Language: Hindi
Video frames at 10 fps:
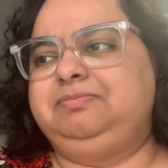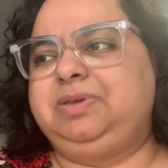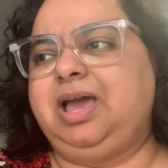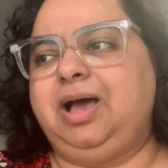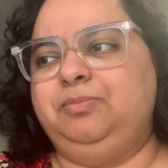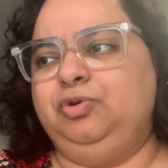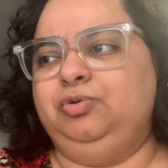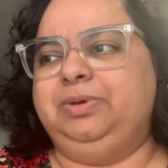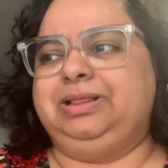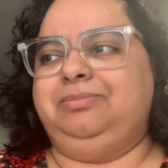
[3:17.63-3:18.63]
क्या
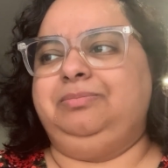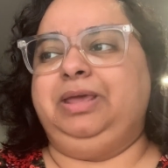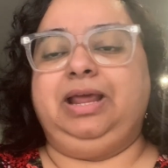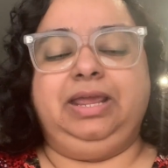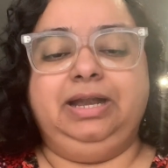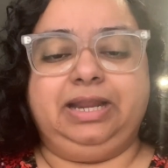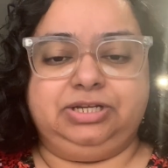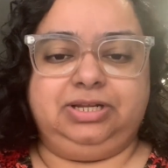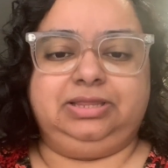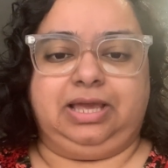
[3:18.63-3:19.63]
बोलूँ मतलब मेरा
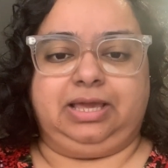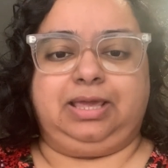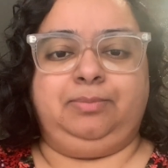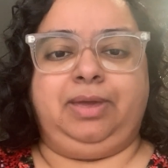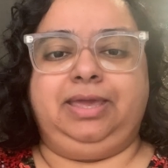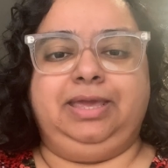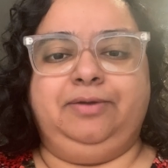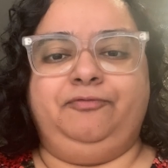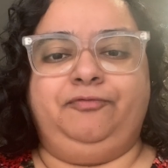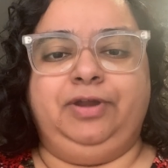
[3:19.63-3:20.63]
इंटेंशन था कि मैं ये
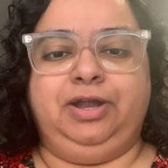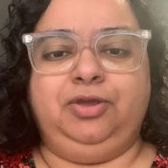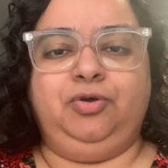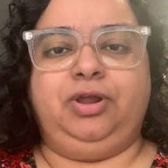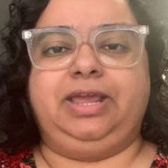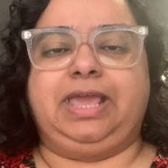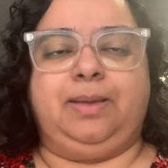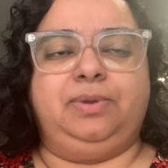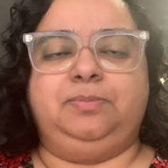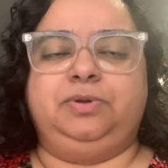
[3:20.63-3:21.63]
वीडियो और एक
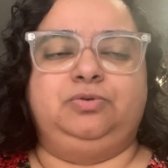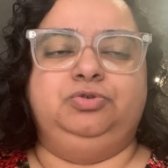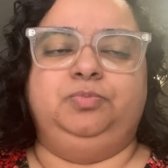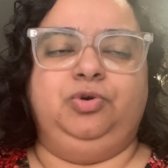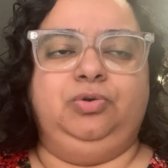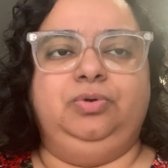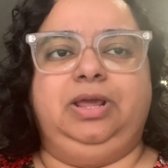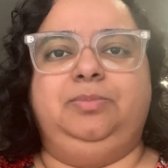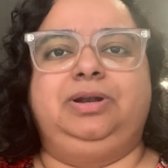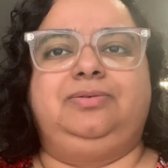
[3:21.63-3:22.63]
कैमरा पर कुछ बोलूँ
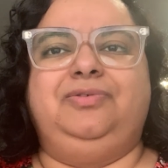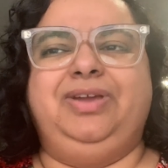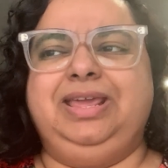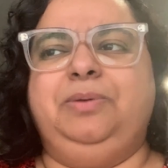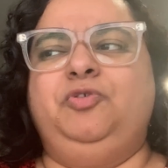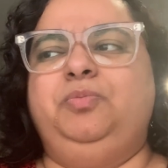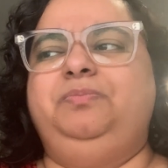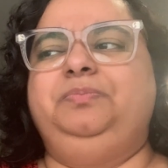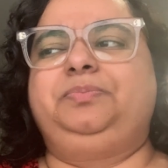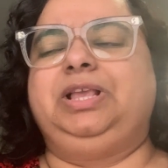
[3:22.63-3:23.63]
नहीं बट वही है वो
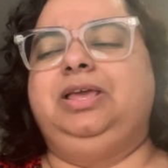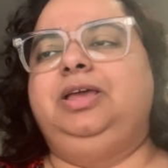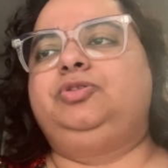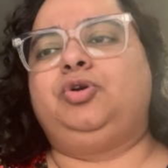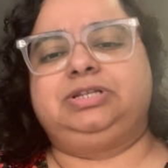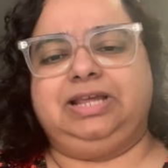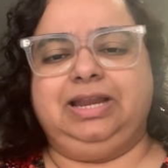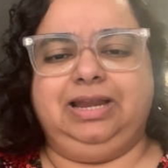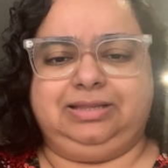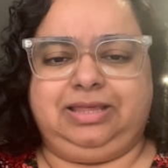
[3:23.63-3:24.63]
थॉट्स
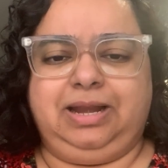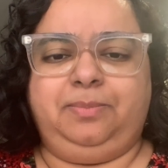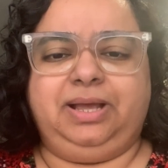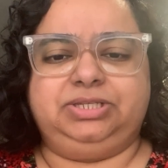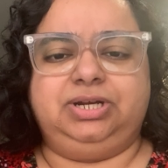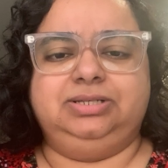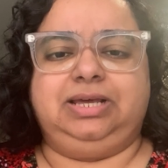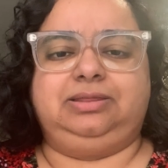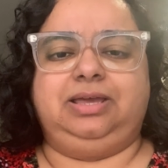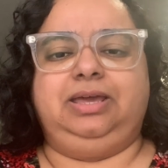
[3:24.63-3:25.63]
आने लगते हैं ना बात छिड़
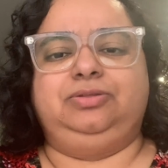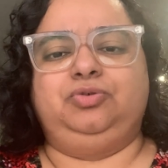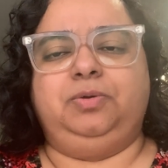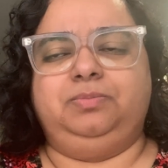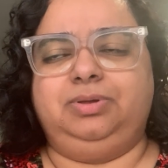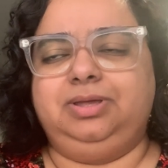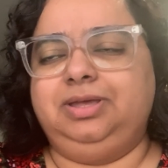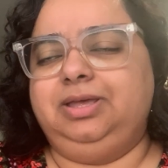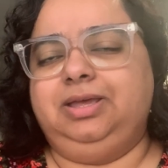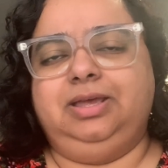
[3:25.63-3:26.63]
जाता है तो अब
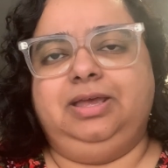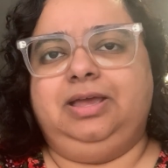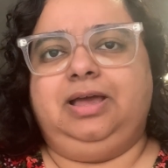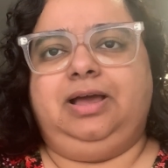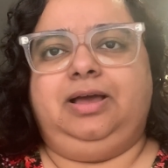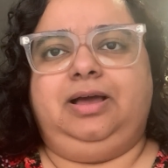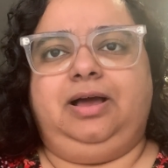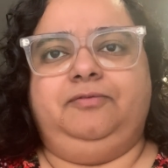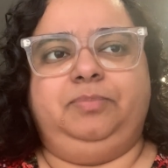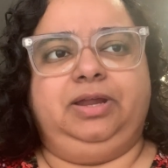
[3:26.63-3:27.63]

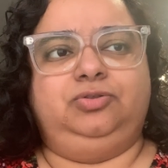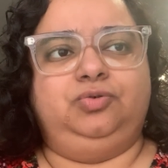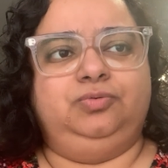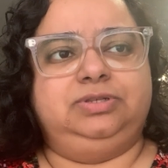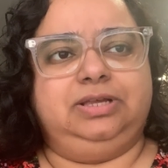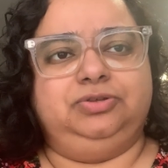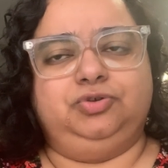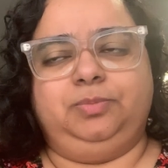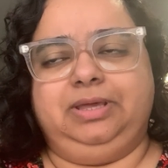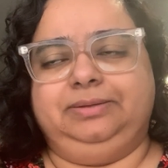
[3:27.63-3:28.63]
हाफ बेक ट्रूथ्स एंड
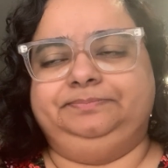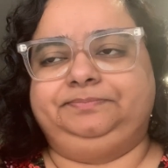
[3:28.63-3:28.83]
जो भी है